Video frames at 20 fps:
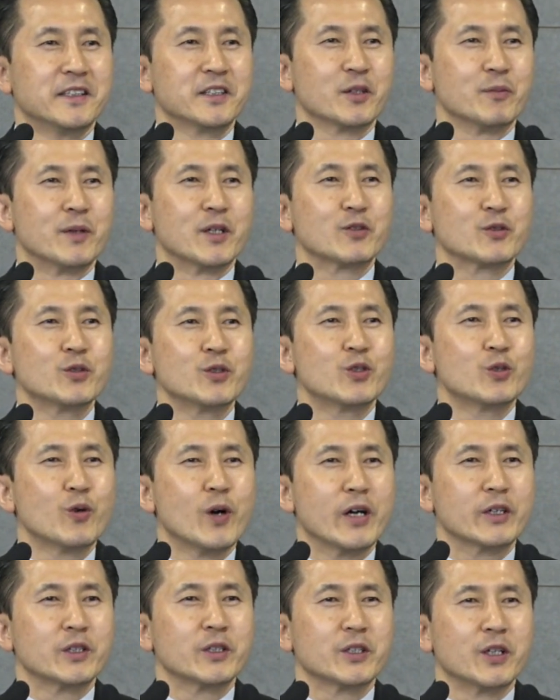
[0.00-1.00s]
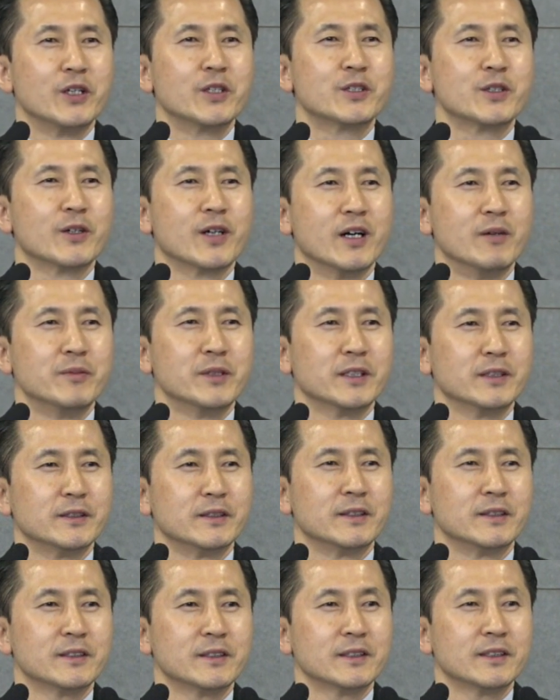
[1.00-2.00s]
정말 순종하기로
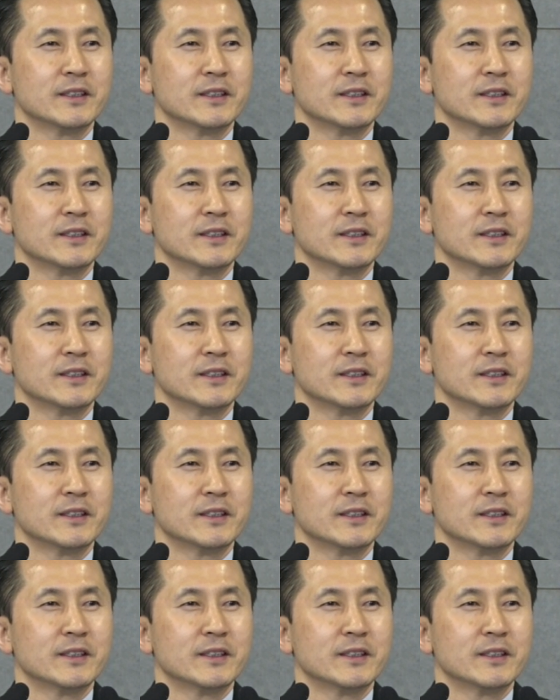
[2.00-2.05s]
결정하면